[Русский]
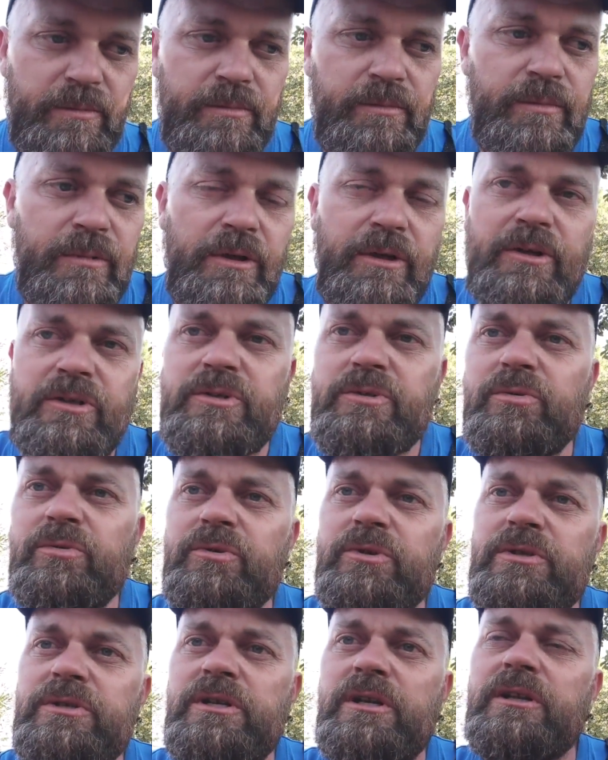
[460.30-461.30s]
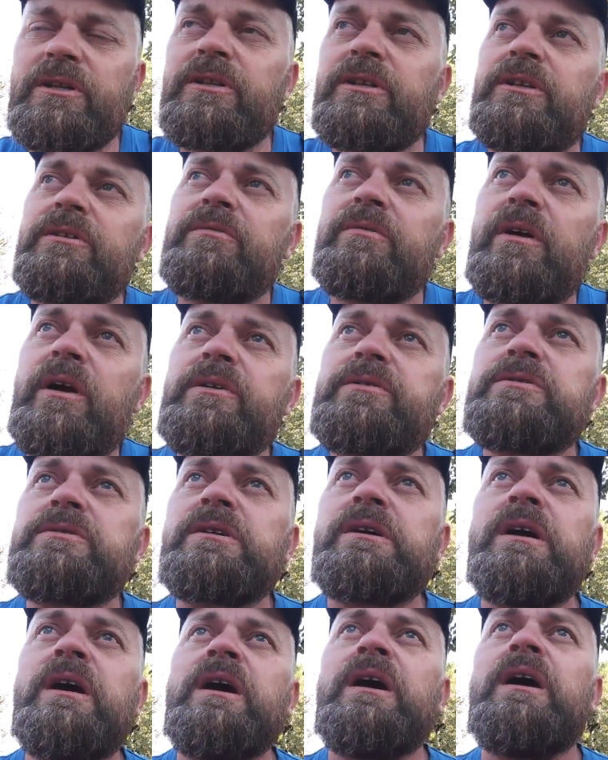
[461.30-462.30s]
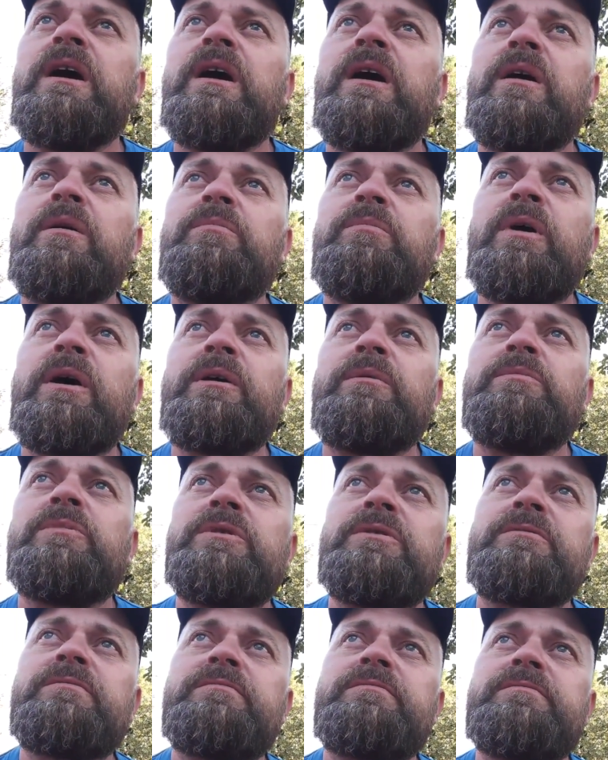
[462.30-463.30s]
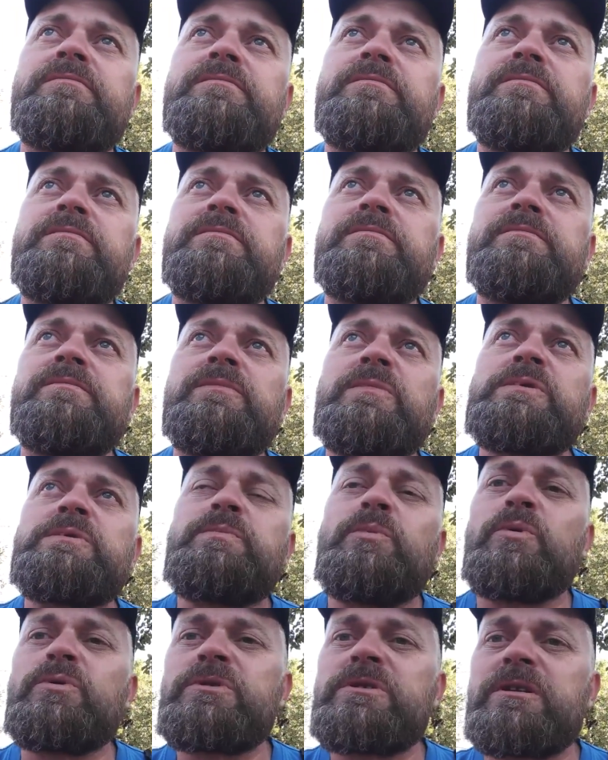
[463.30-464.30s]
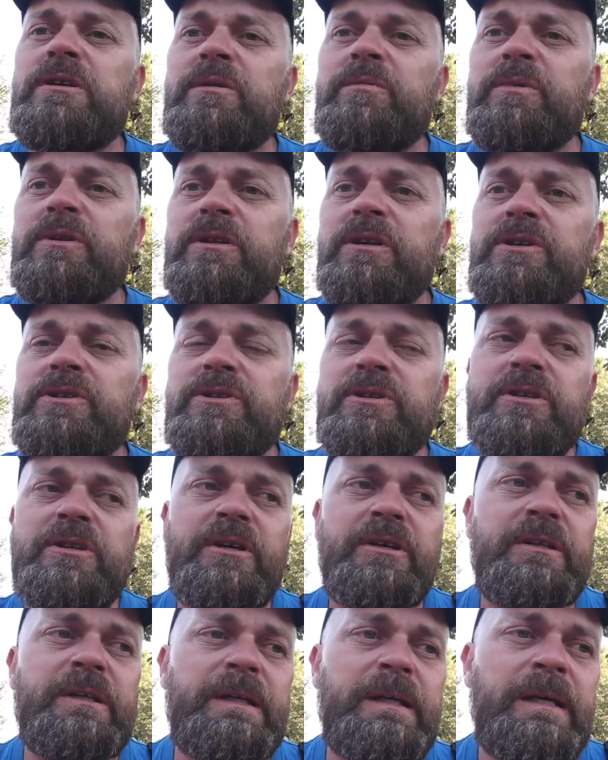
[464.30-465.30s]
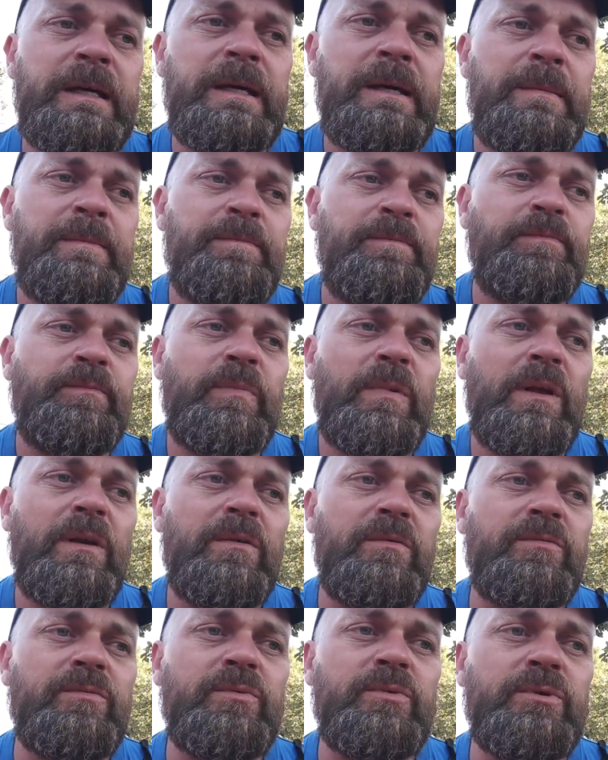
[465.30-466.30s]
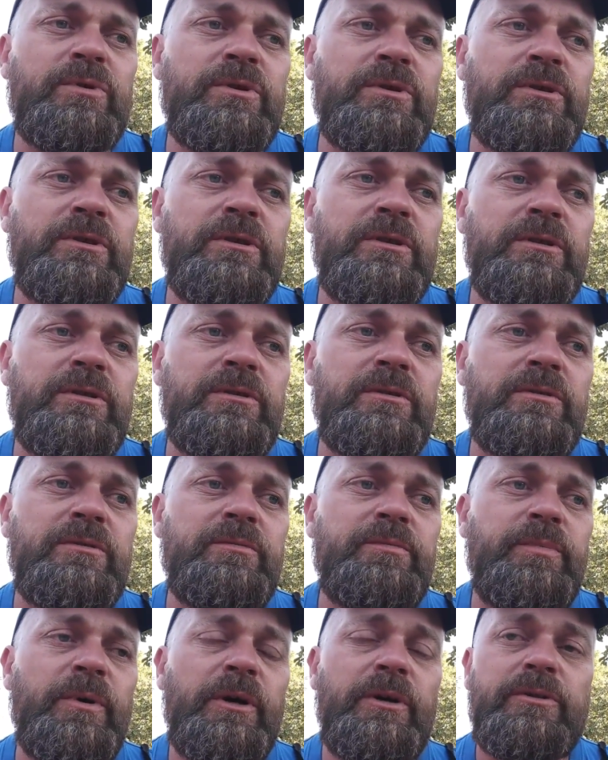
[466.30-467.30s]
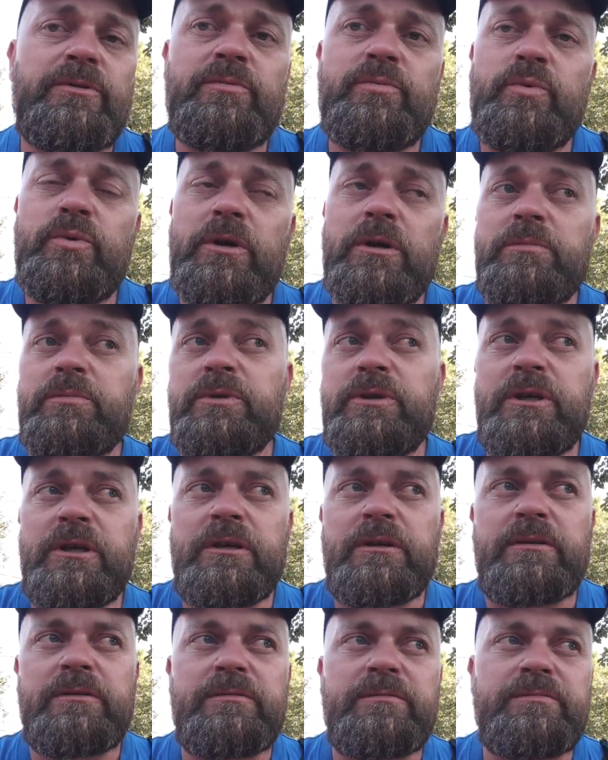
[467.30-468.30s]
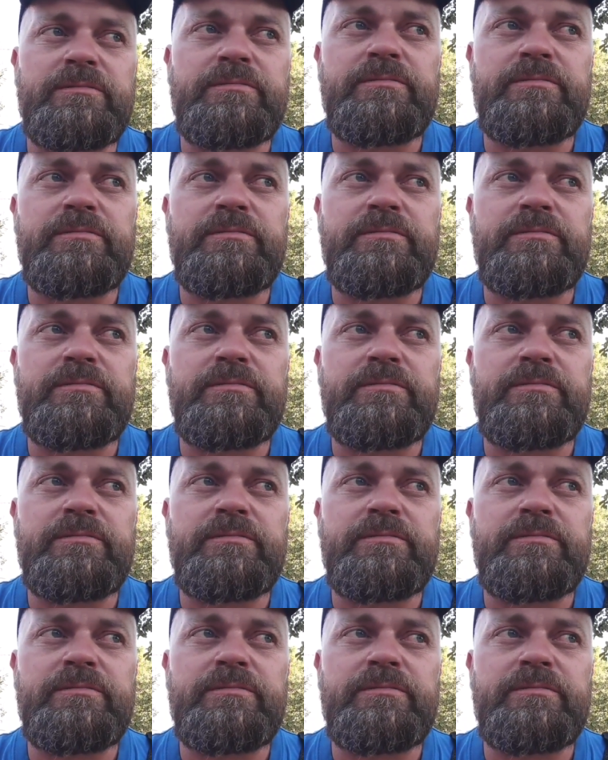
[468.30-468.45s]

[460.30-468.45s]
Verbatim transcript: миграционной среды являются моими спонсорами даже иногда. Вот, и поэтому как бы я,